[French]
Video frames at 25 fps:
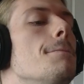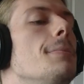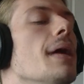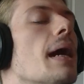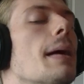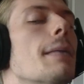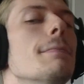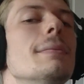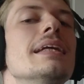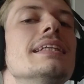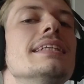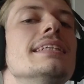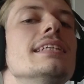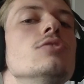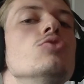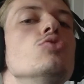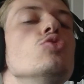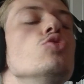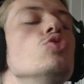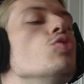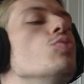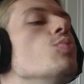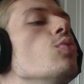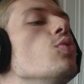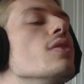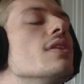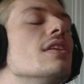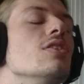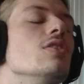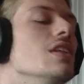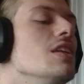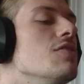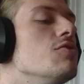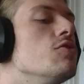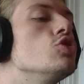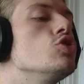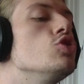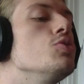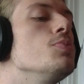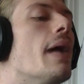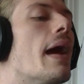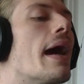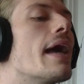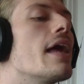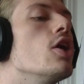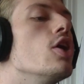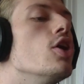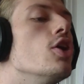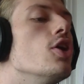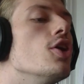Permettez-nous de monter au niveau
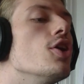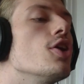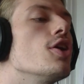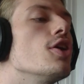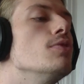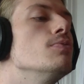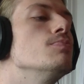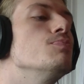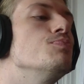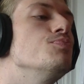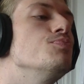supérieur.